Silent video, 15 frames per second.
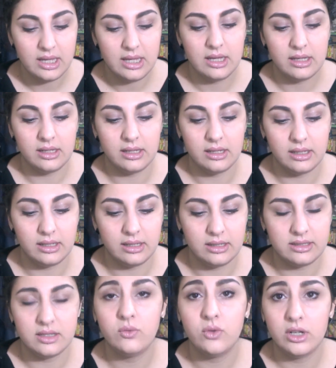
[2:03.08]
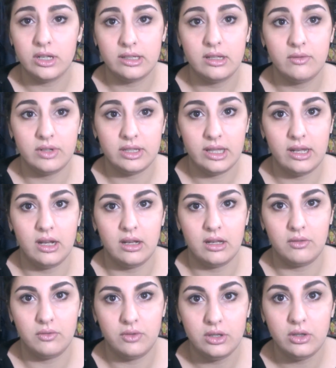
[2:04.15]
Eh, se volete vedere il
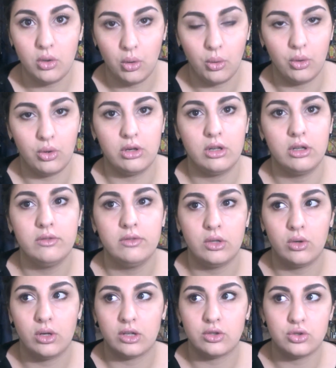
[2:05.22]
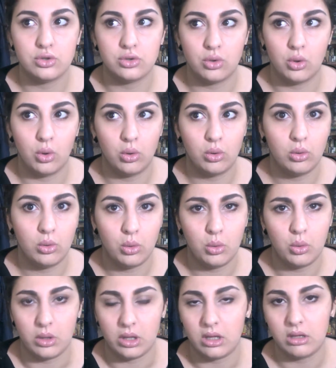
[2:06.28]
video haul ve lo lascio
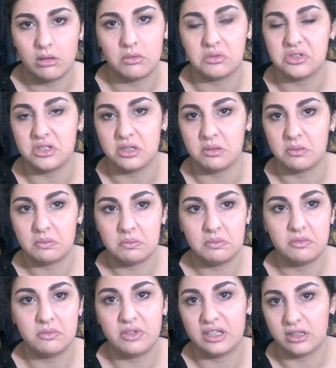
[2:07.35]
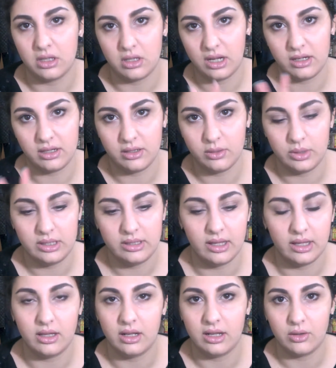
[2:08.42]
qui, così fate anche un'idea
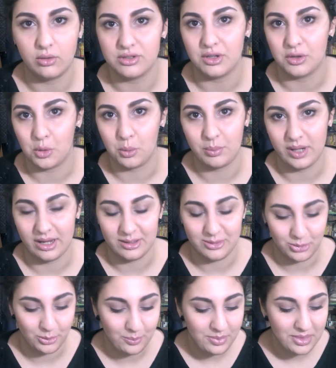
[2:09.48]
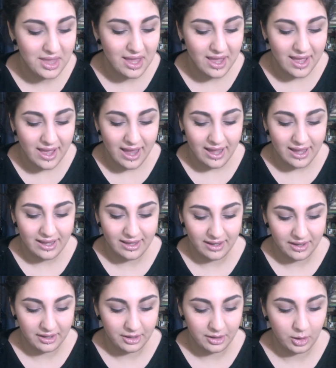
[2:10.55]
delle cose che ho preso.
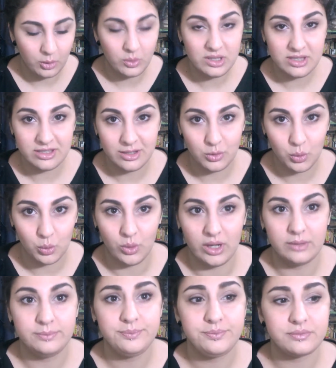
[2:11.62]
Eh, questi due